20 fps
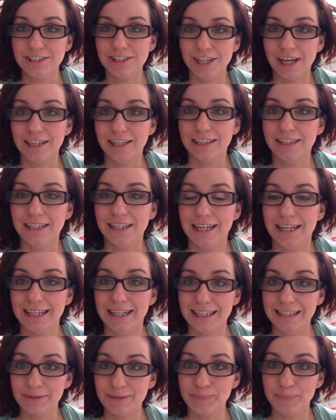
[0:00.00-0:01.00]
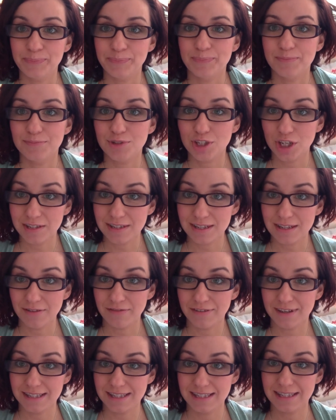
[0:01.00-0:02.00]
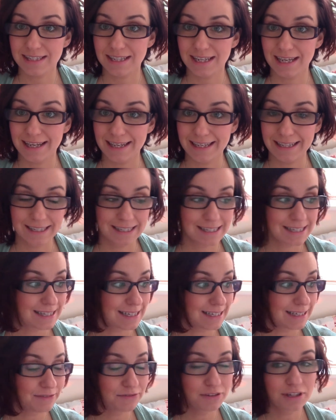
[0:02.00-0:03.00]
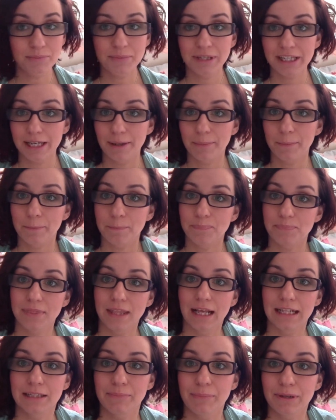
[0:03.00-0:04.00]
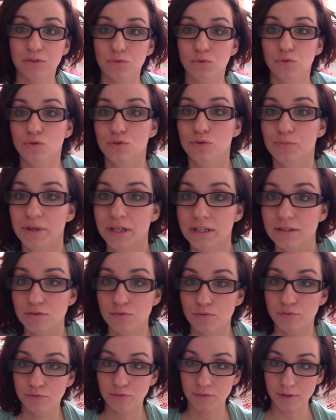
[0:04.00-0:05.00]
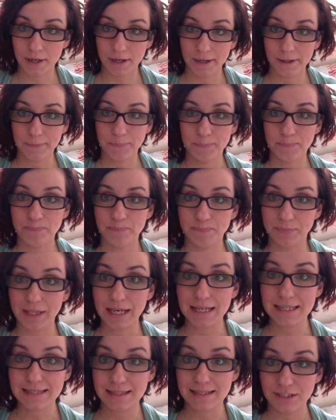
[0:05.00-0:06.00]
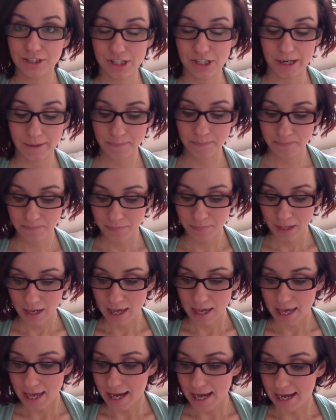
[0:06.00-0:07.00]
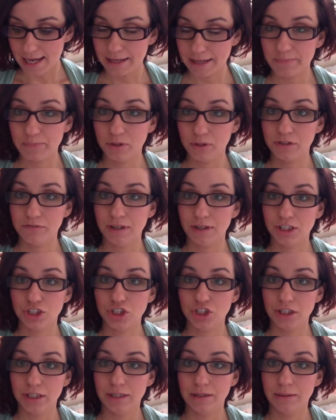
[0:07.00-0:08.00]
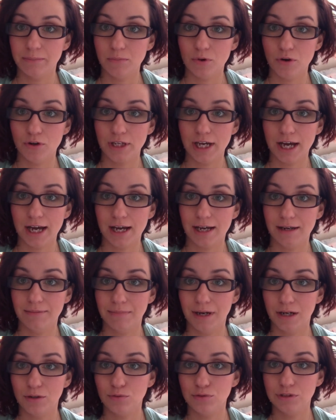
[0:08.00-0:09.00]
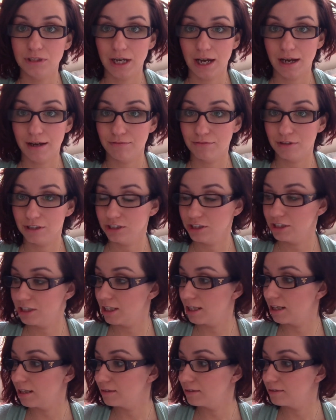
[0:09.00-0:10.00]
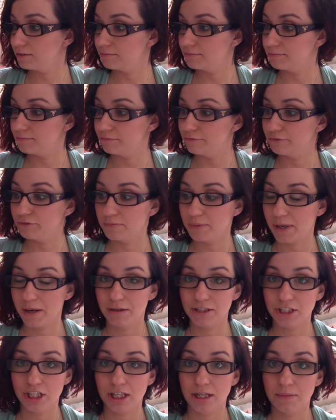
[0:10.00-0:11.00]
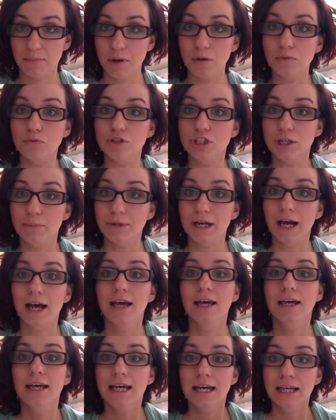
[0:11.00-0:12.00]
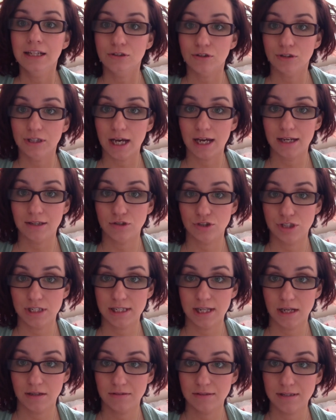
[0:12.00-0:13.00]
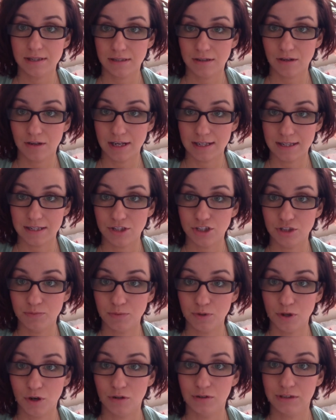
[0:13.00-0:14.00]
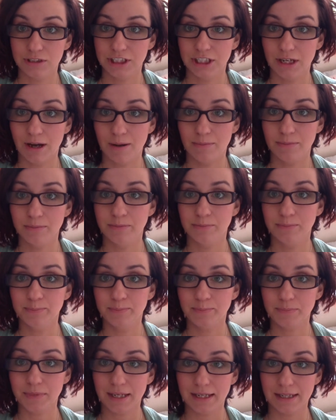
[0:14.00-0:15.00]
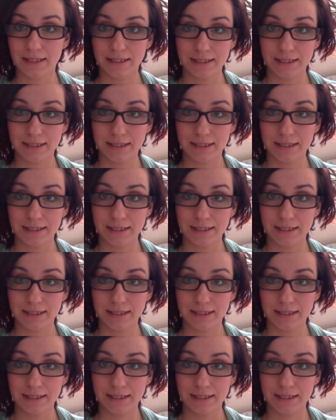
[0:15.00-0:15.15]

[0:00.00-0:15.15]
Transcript: dzisiaj um, przychodzę do Was e, z filmikiem na temat ulubieńców e, stycznia e, ponieważ e, moja malutka właśnie m, wybrała się na małą dżemkę to ja korzystając z okazji szybko chciałabym